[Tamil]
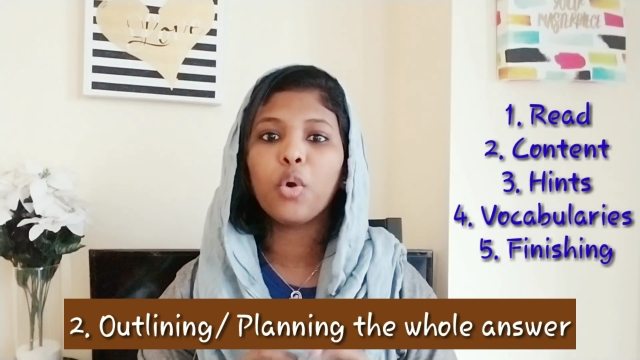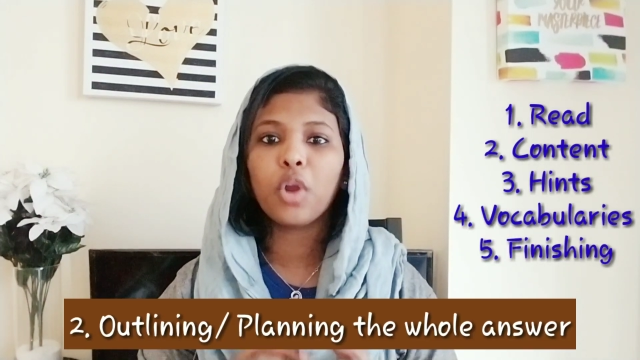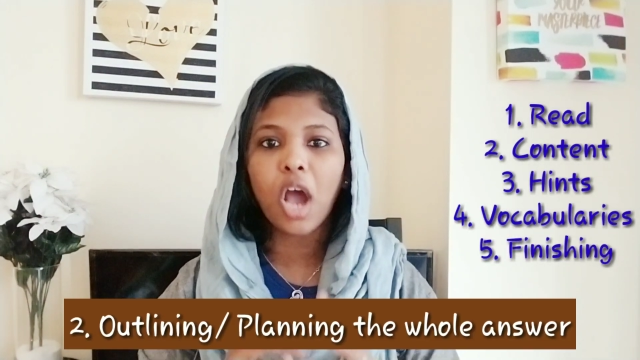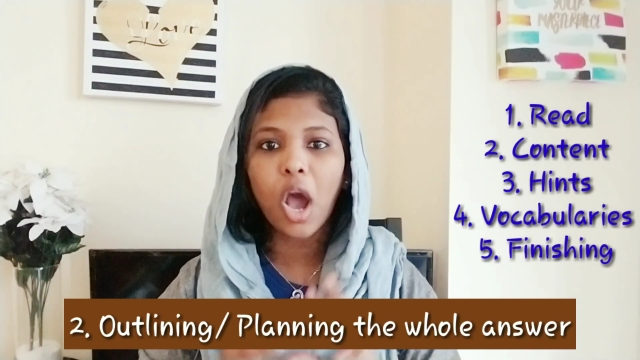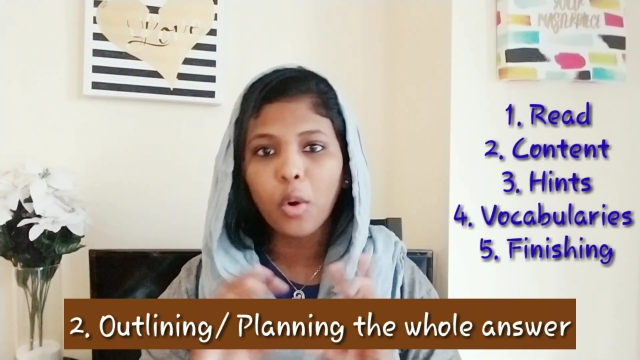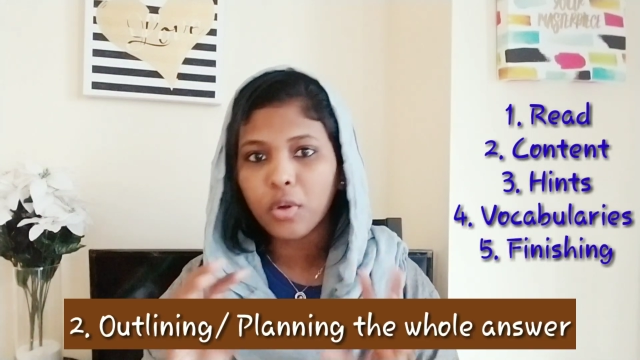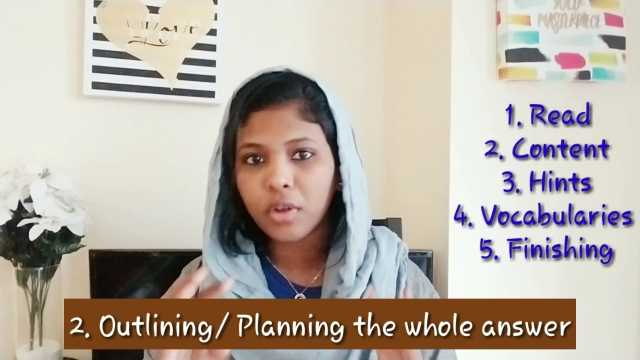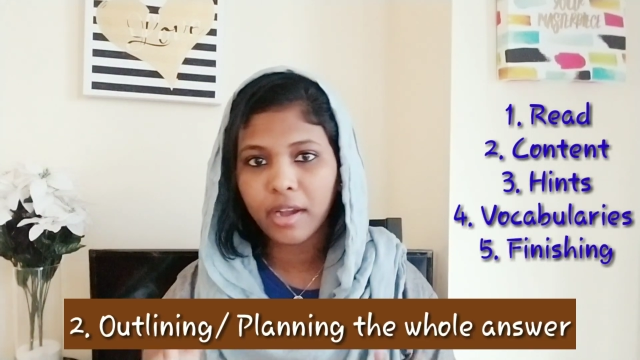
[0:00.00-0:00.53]
ஒரு
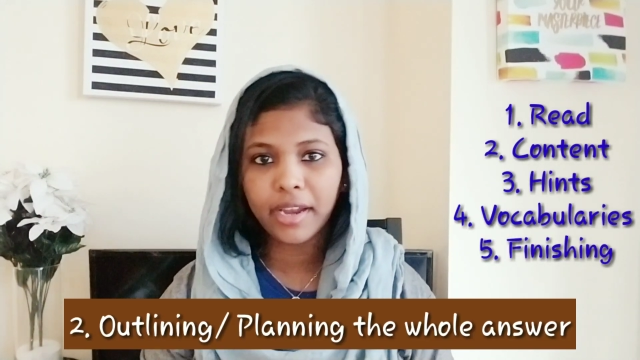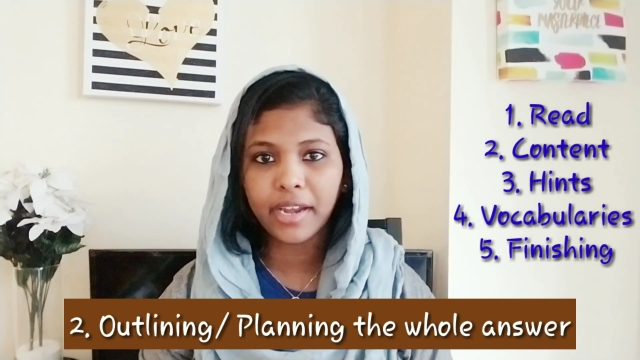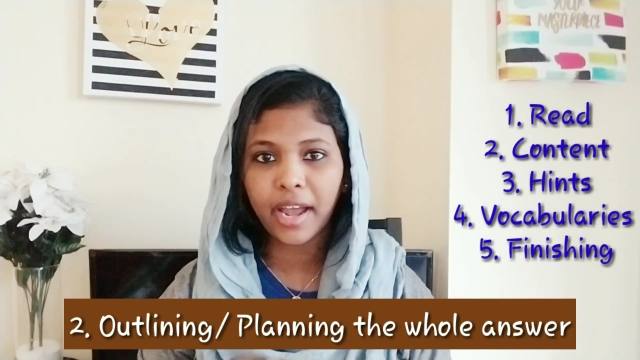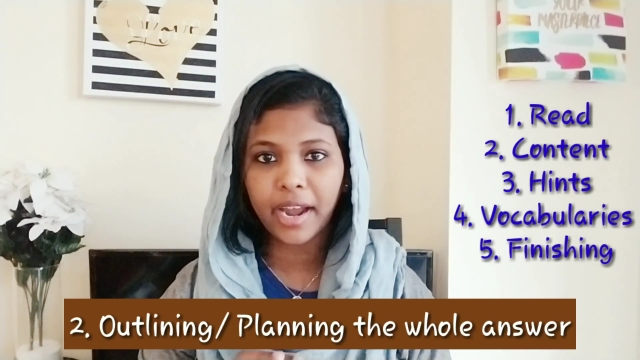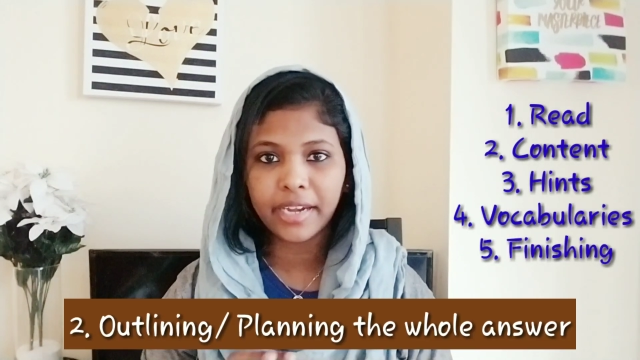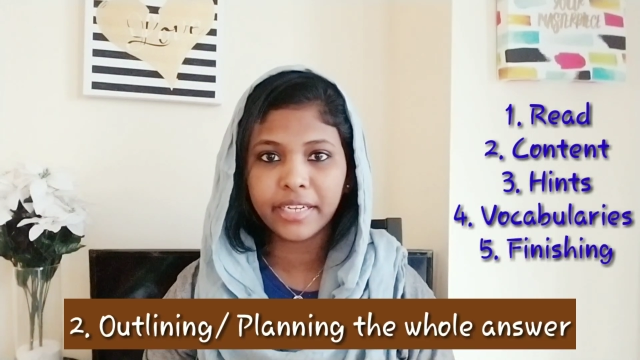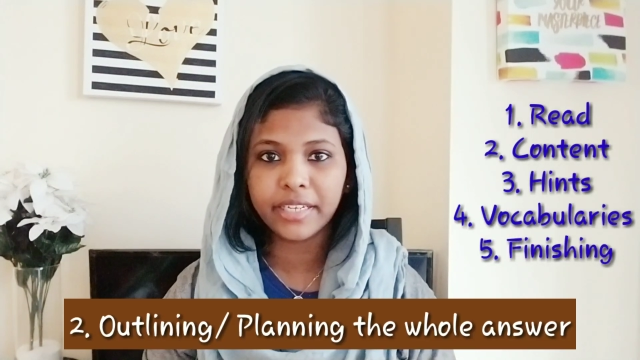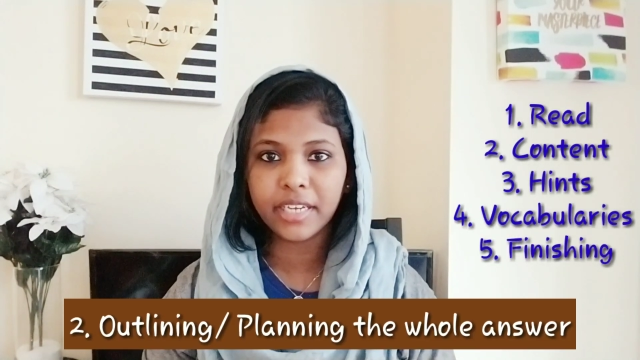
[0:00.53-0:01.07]

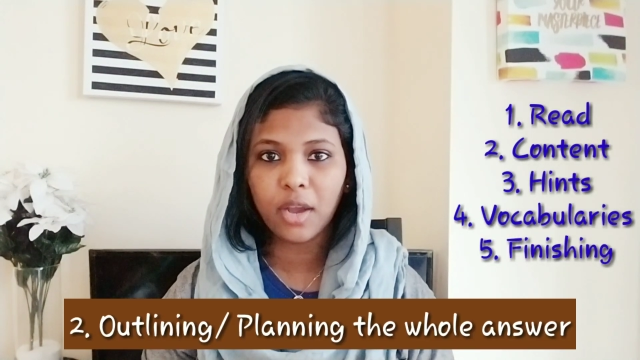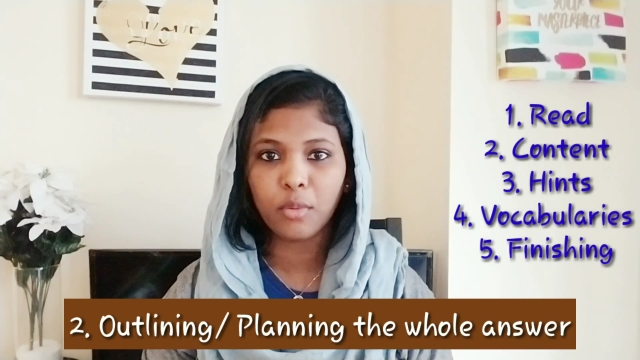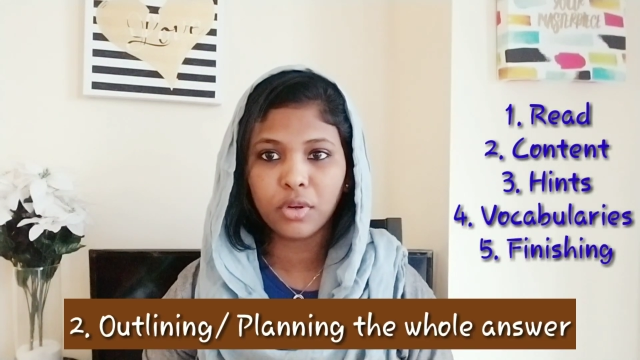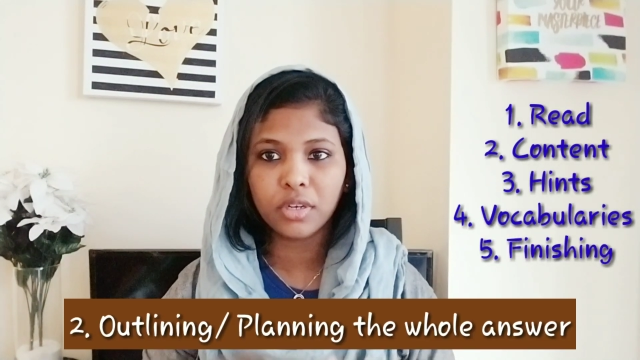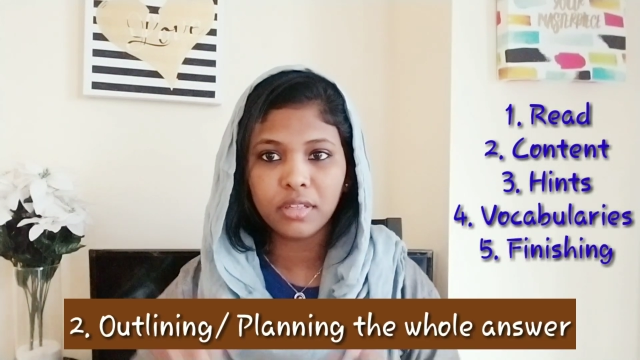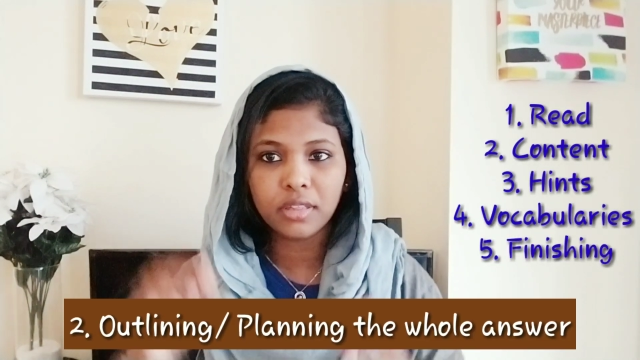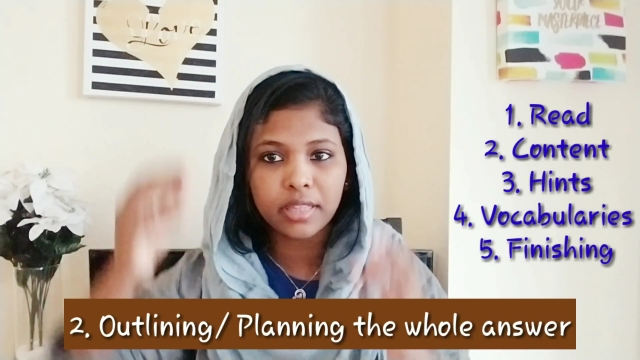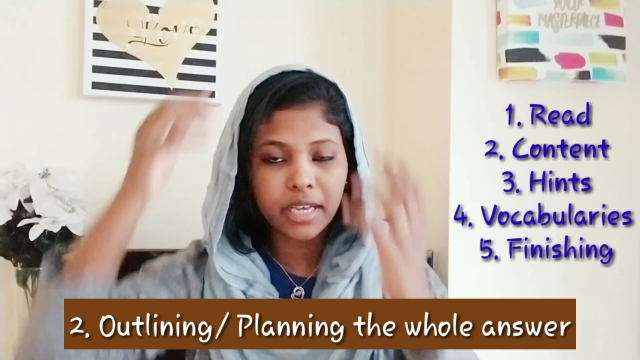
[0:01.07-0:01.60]
அவுட்லைன் ஐடியா
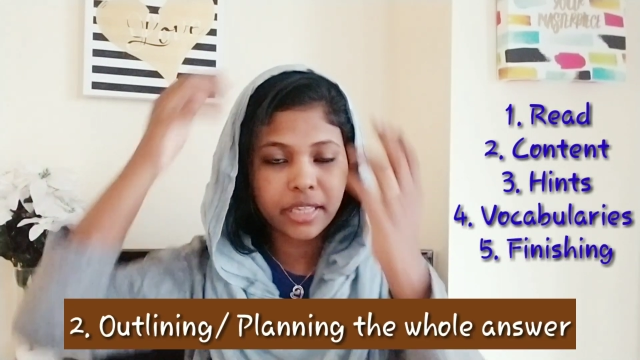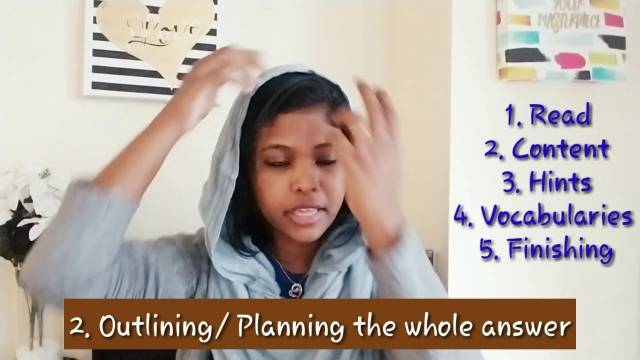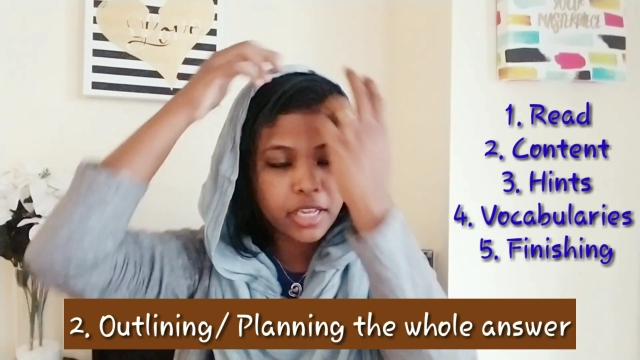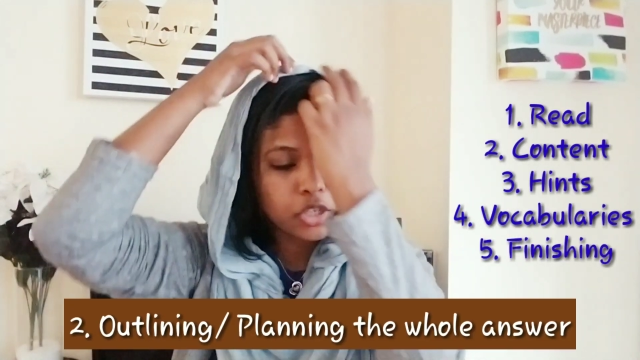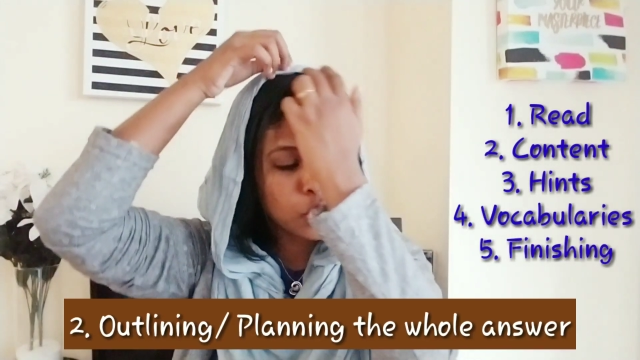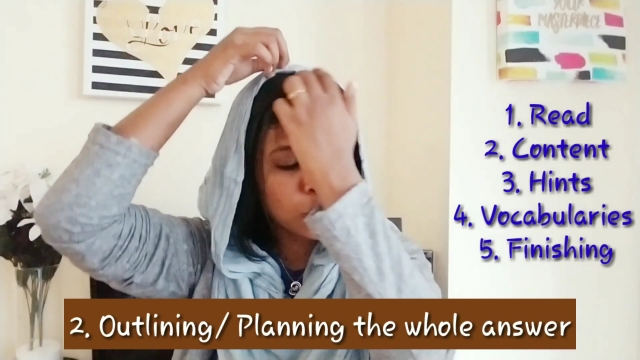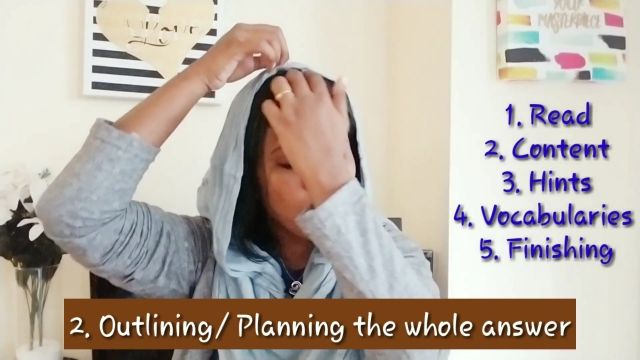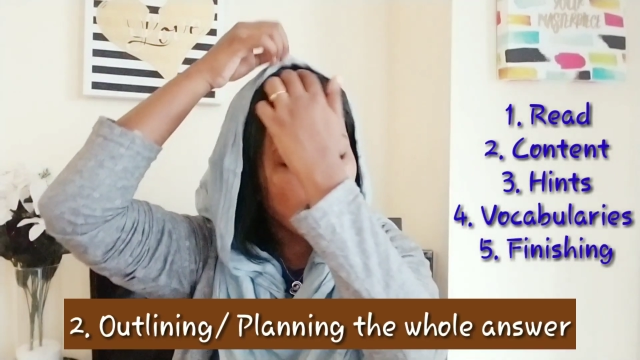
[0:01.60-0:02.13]
ஒன்று தெ
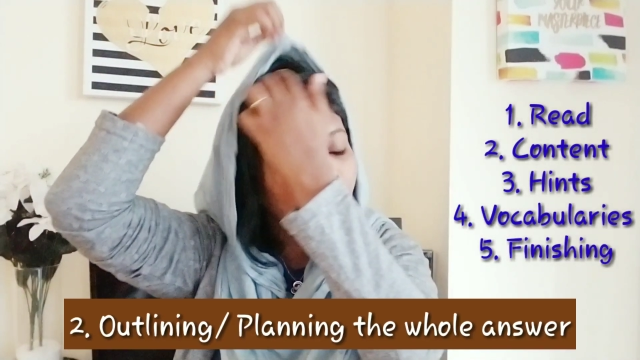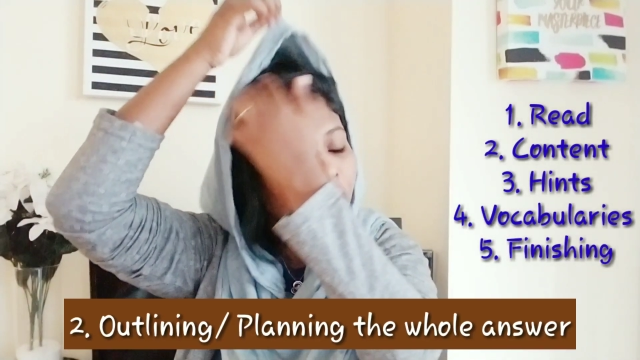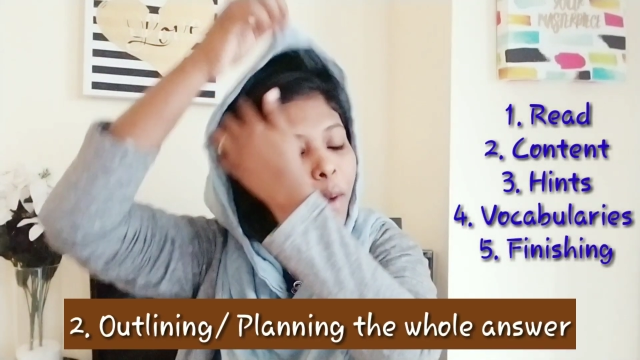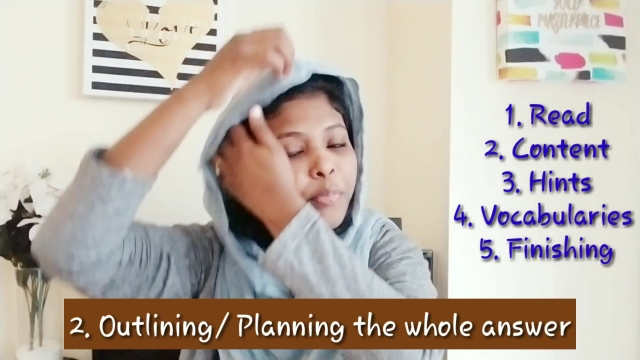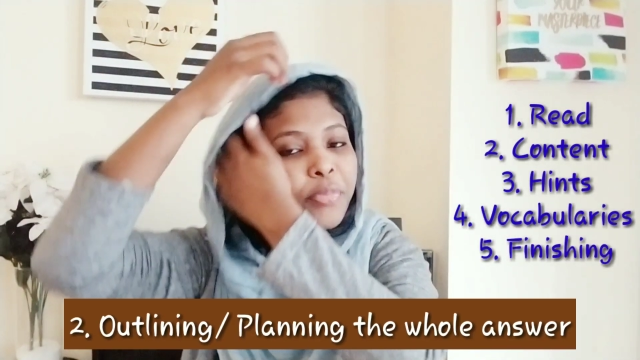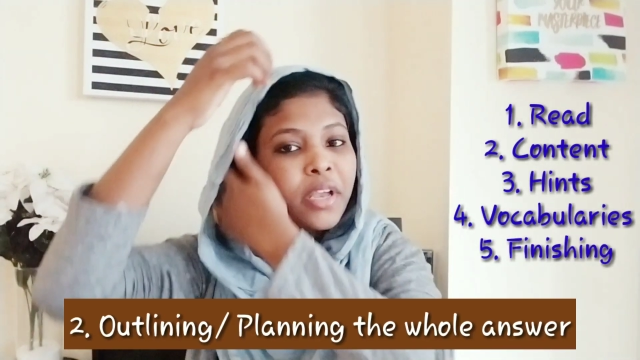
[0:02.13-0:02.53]
தெரிஞ்சுக்கோங்க